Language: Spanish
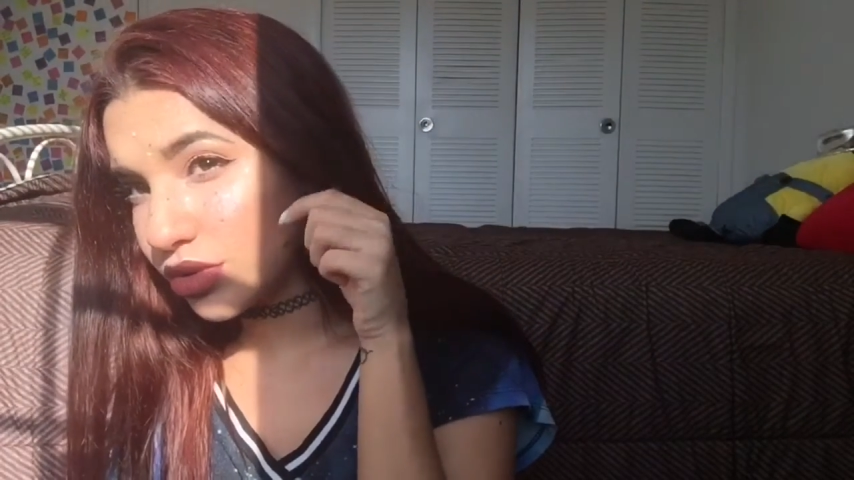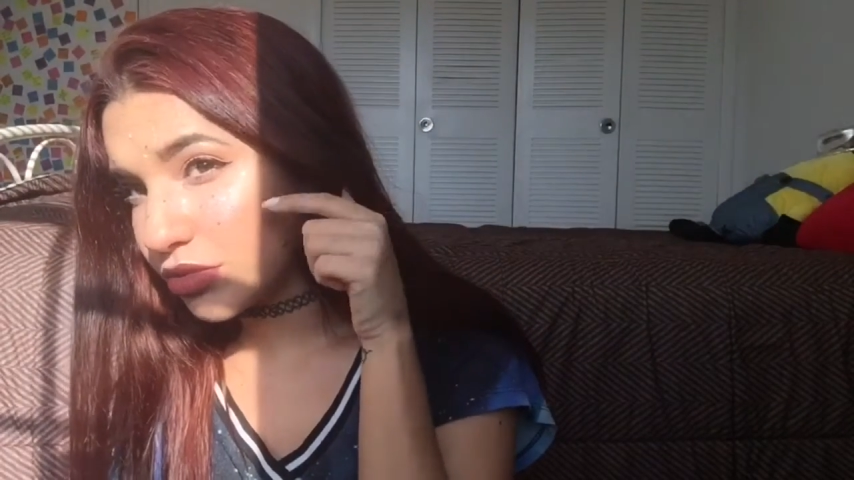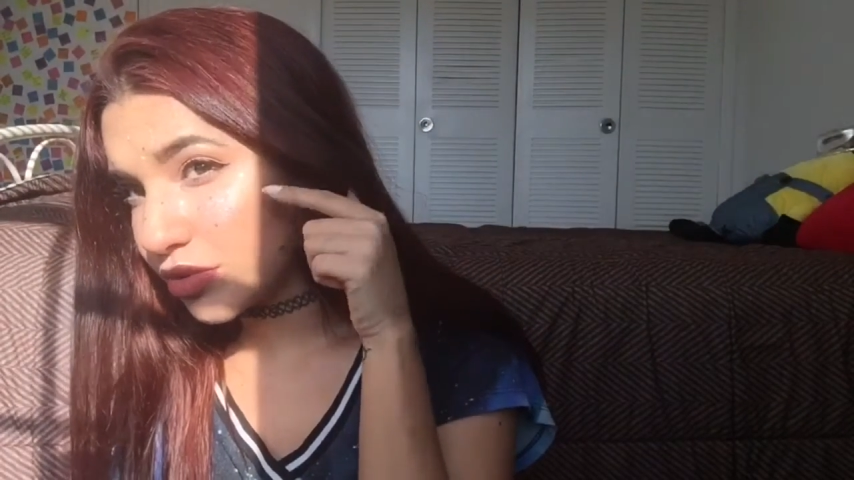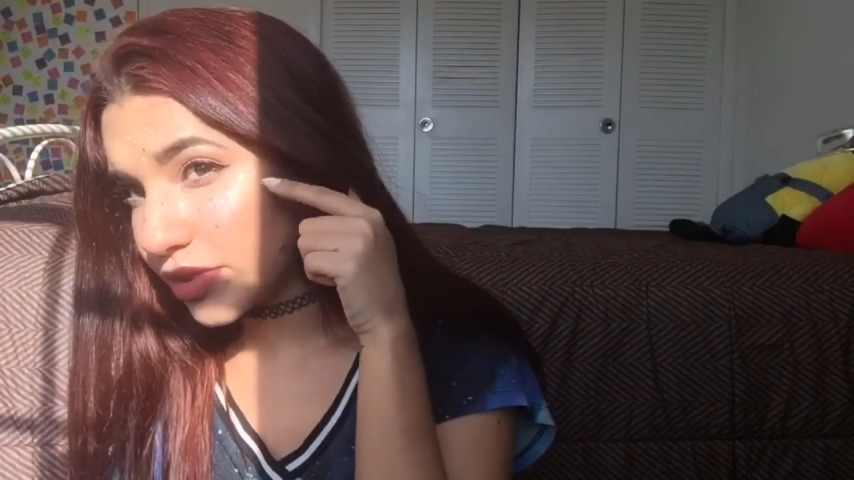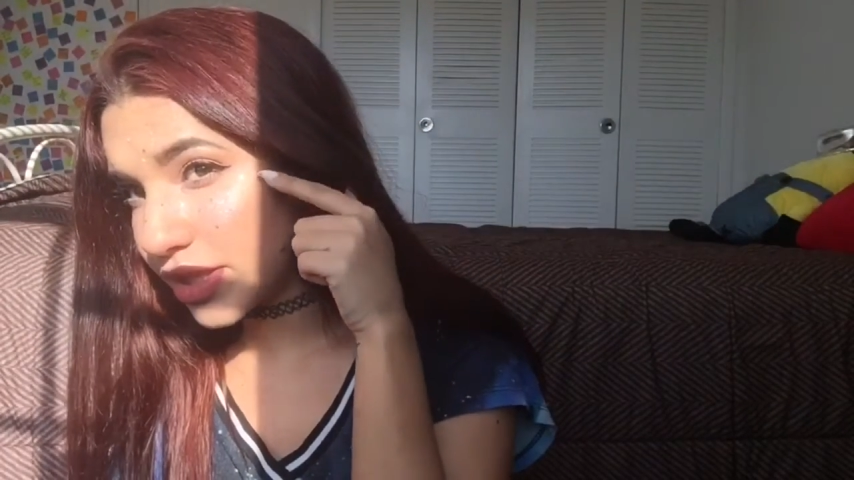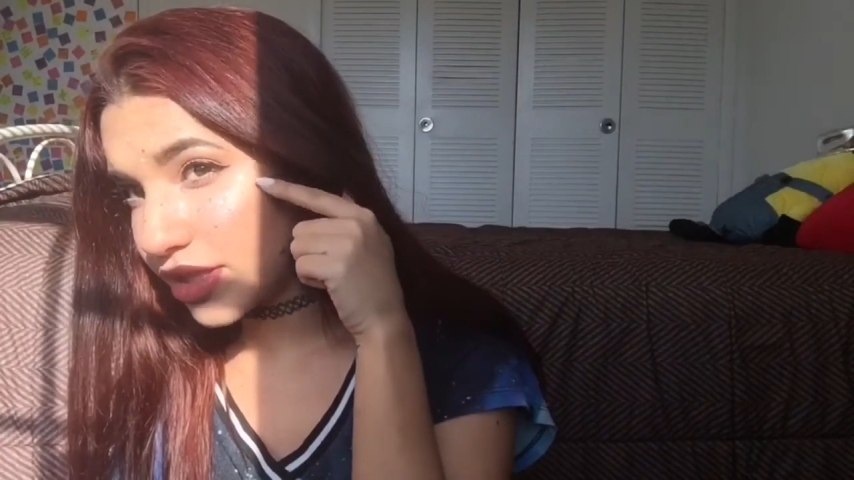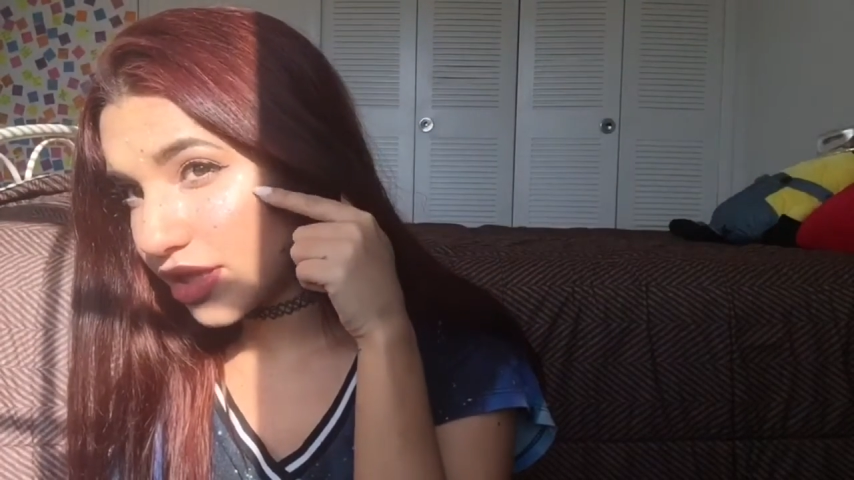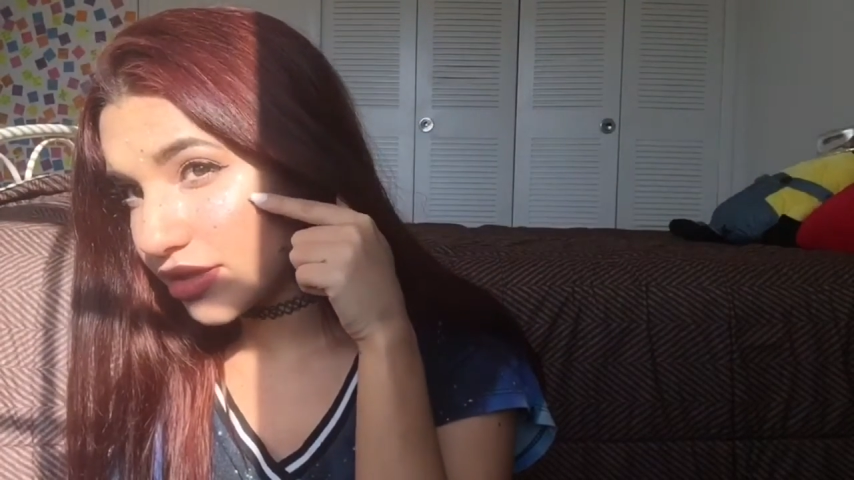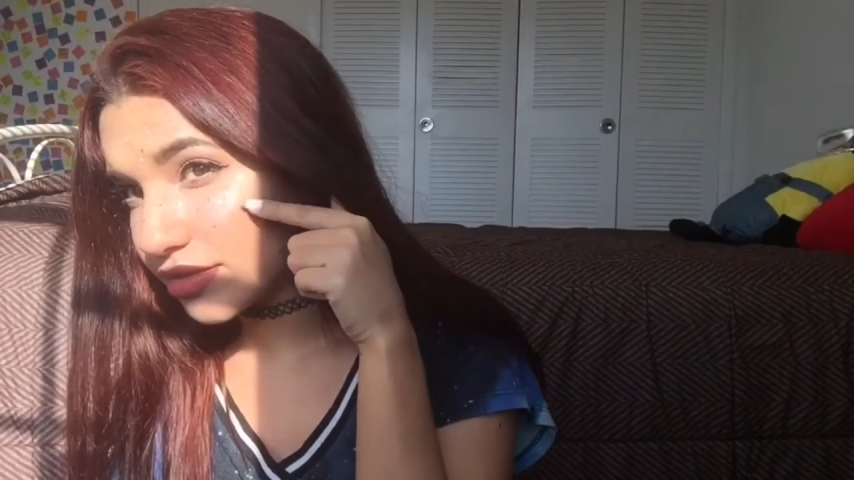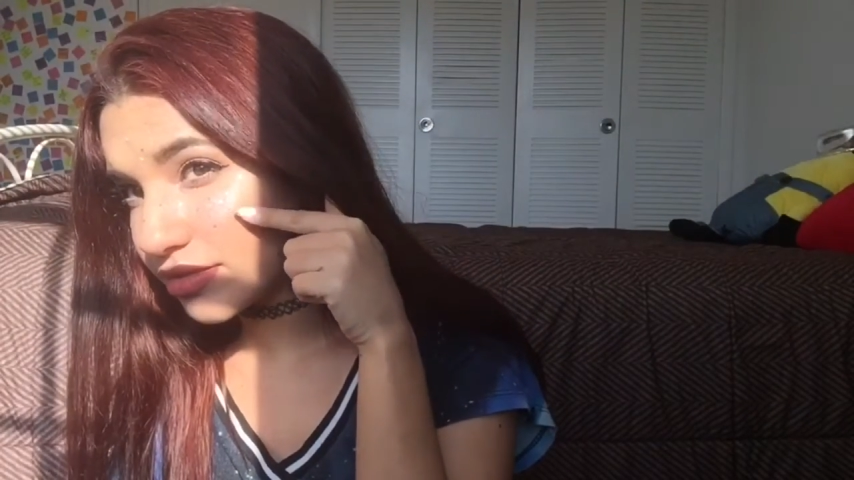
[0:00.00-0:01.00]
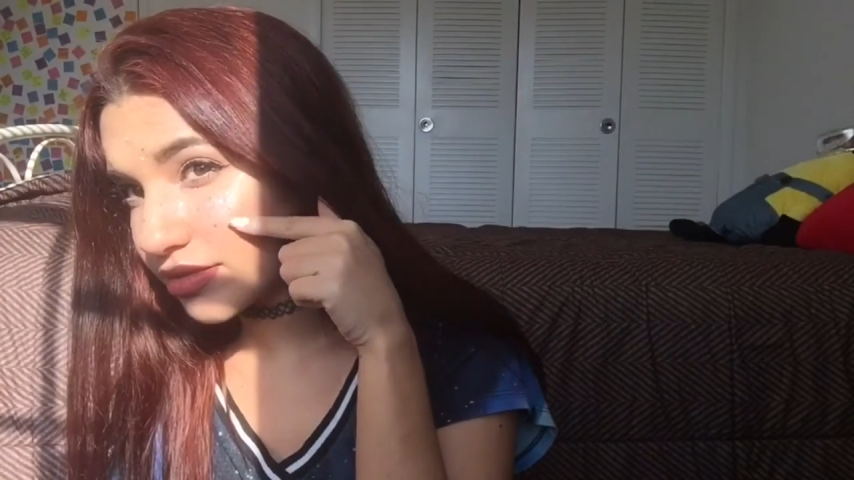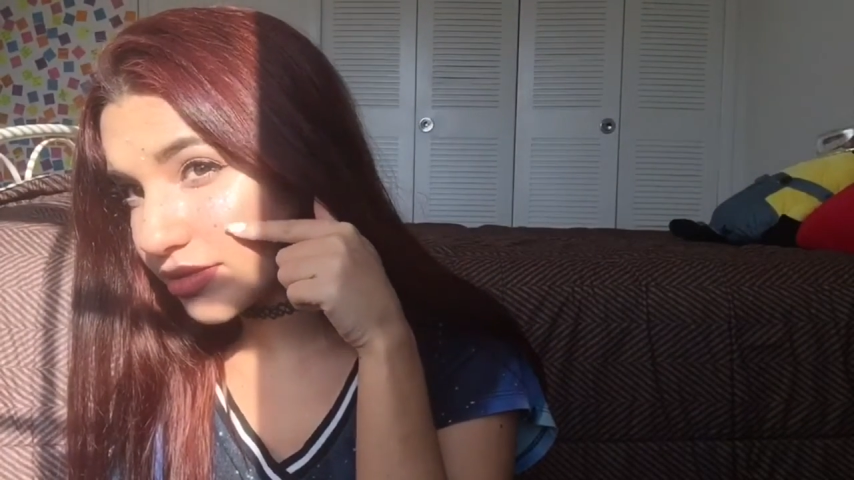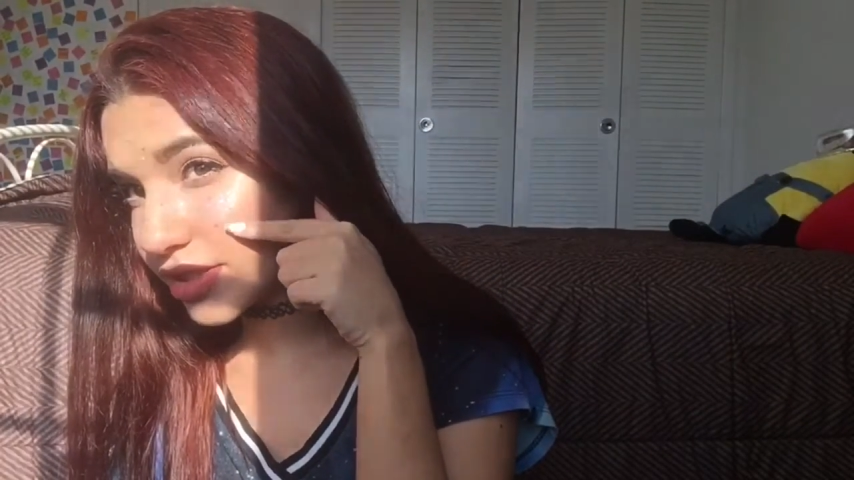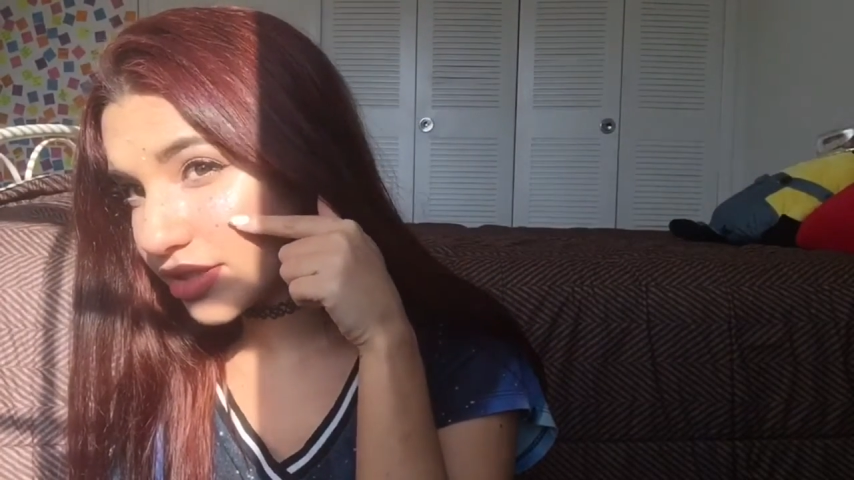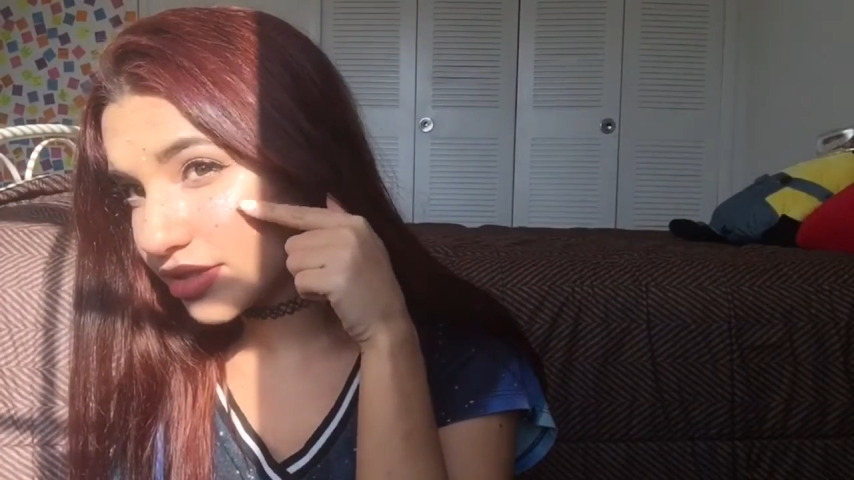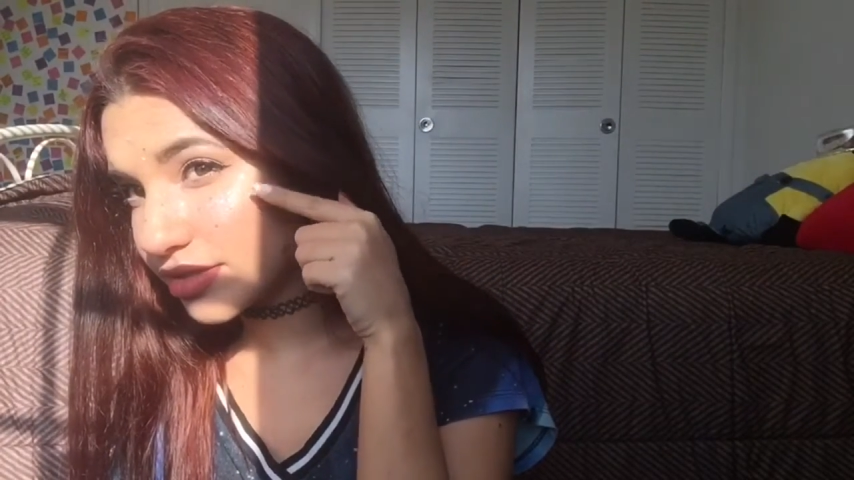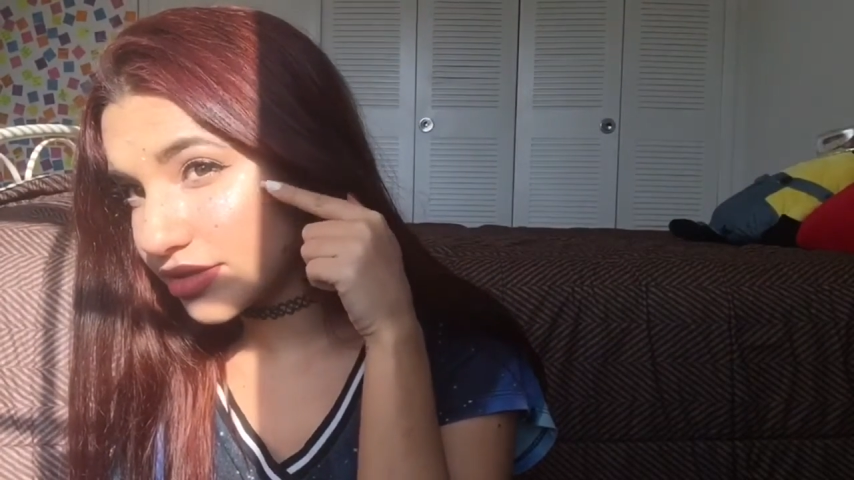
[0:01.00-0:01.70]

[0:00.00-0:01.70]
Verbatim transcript: como brilla. Miren.